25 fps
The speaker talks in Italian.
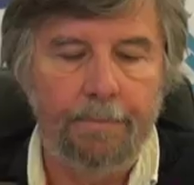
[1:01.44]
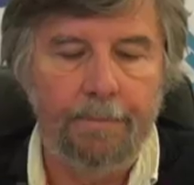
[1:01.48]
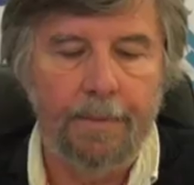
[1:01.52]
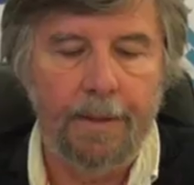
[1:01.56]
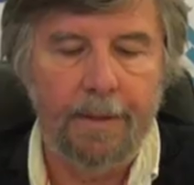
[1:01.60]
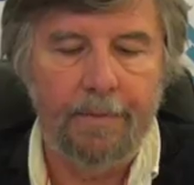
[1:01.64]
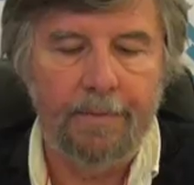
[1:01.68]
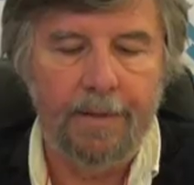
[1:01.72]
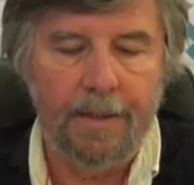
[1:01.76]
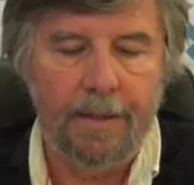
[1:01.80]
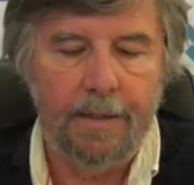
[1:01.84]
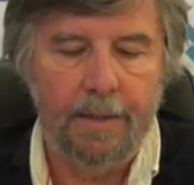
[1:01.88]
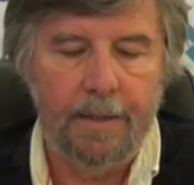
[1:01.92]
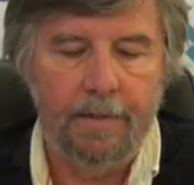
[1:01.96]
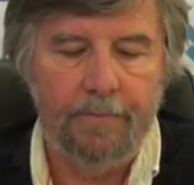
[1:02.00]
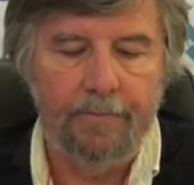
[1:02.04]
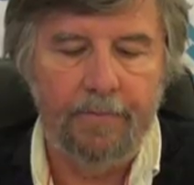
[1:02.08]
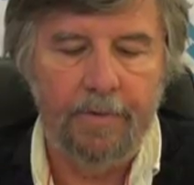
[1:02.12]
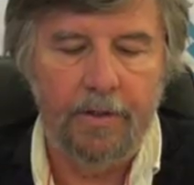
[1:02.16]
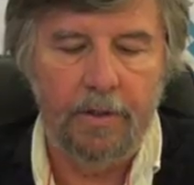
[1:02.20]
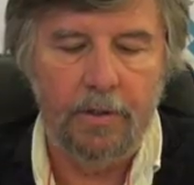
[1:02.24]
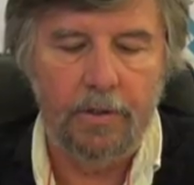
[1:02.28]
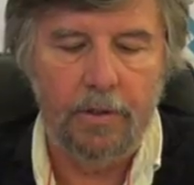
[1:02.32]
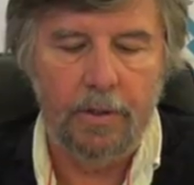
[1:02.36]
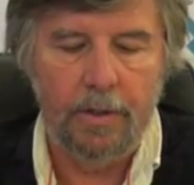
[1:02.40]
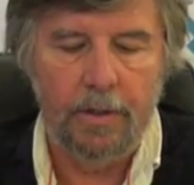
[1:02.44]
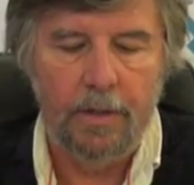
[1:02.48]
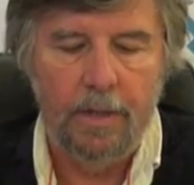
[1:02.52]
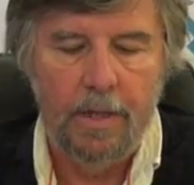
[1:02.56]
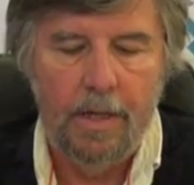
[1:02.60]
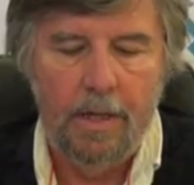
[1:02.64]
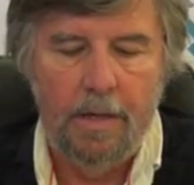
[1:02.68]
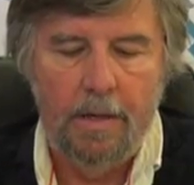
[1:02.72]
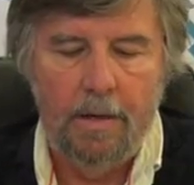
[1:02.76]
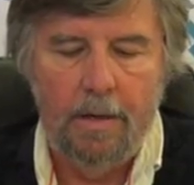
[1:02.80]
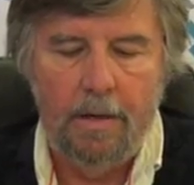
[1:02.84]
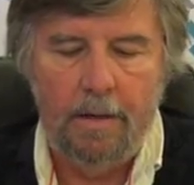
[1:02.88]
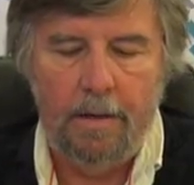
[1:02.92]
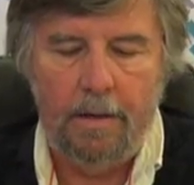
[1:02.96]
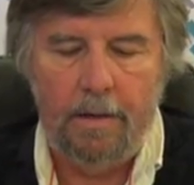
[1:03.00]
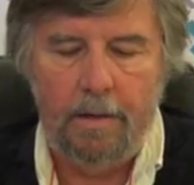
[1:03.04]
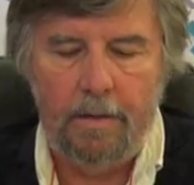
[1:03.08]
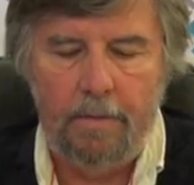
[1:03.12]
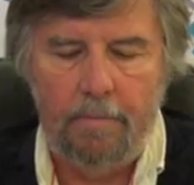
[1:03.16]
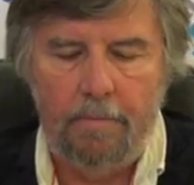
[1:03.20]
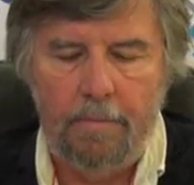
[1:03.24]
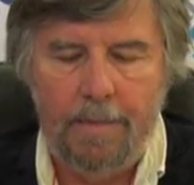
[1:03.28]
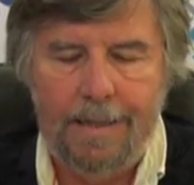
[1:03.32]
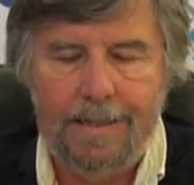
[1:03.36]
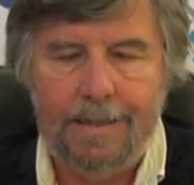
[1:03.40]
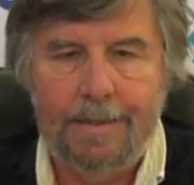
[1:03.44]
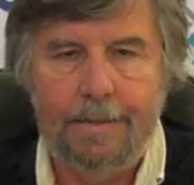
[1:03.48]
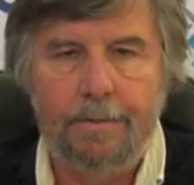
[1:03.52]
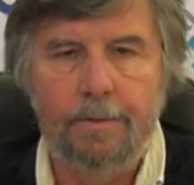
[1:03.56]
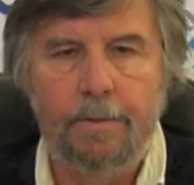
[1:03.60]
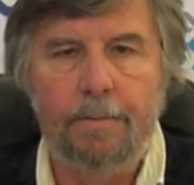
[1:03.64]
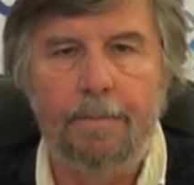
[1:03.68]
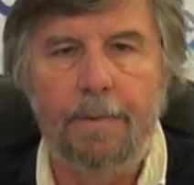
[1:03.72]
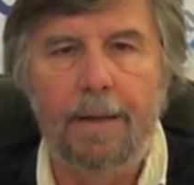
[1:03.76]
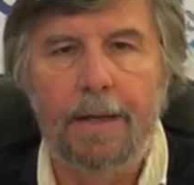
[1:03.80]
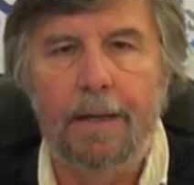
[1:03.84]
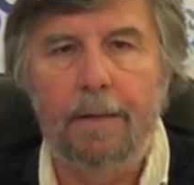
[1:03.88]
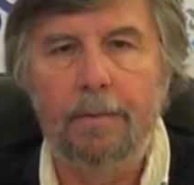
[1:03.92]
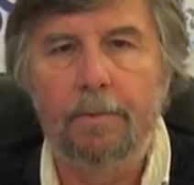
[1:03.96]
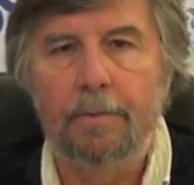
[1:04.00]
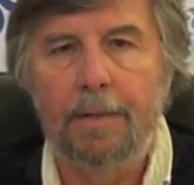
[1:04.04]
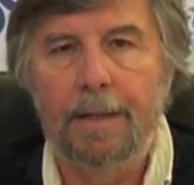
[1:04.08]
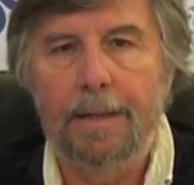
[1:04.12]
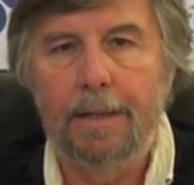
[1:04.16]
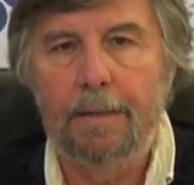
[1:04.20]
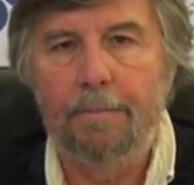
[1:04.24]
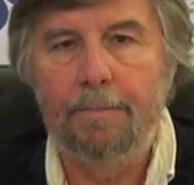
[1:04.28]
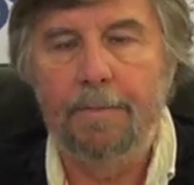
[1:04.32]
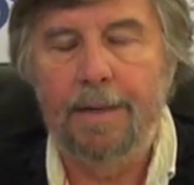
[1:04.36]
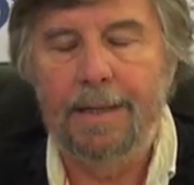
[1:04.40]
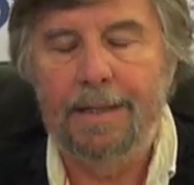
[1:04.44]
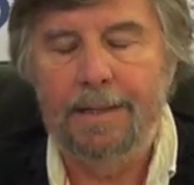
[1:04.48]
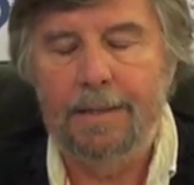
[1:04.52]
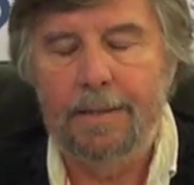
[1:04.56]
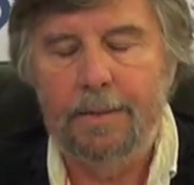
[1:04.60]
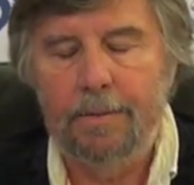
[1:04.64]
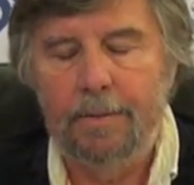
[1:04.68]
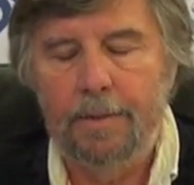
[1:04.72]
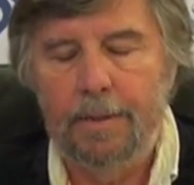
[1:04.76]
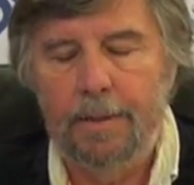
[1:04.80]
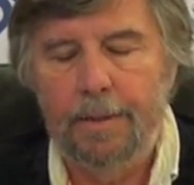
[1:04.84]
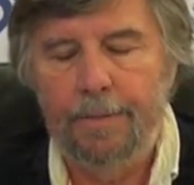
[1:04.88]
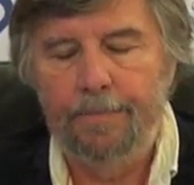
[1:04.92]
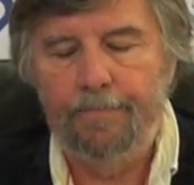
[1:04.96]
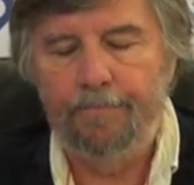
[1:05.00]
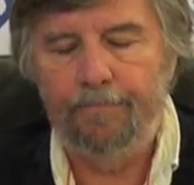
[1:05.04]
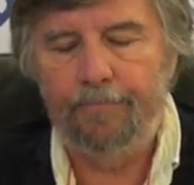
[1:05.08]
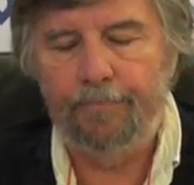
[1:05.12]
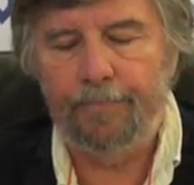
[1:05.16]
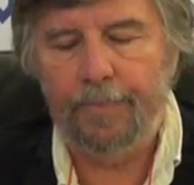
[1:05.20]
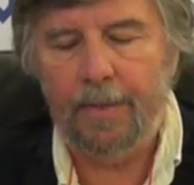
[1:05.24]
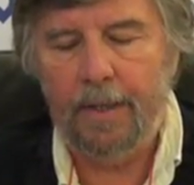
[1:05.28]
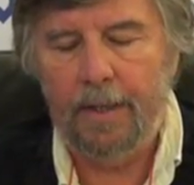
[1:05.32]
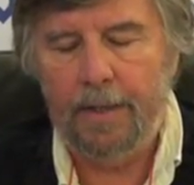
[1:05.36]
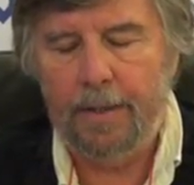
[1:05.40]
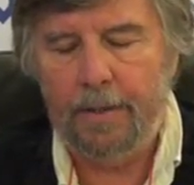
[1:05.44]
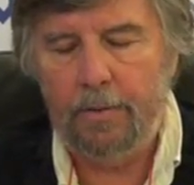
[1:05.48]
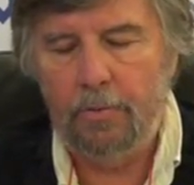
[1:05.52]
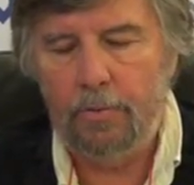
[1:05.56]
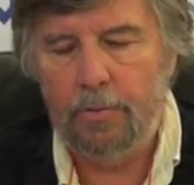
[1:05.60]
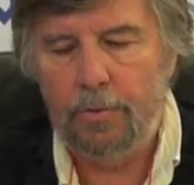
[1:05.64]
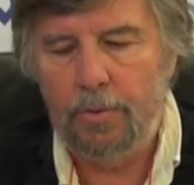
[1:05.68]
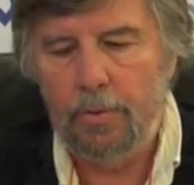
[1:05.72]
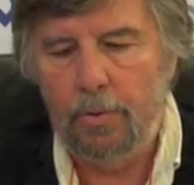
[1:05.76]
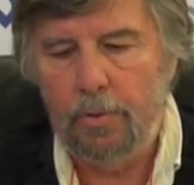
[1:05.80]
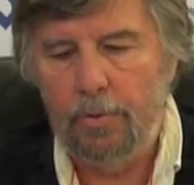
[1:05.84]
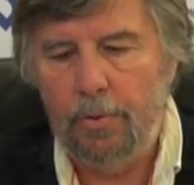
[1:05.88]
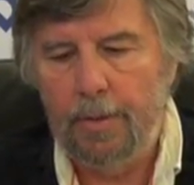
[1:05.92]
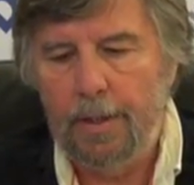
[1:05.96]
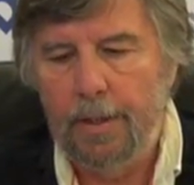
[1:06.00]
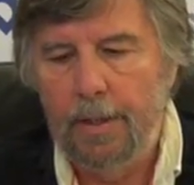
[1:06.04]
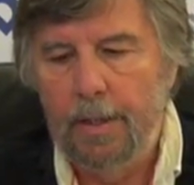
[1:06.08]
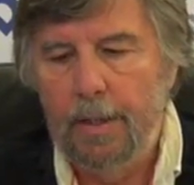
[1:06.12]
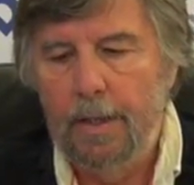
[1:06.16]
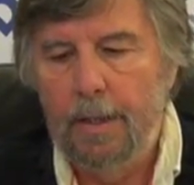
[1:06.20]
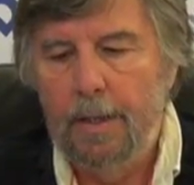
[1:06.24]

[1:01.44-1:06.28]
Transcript: prevede invece eh, un massimo pare di un anno e mezzo di mm, reclusione.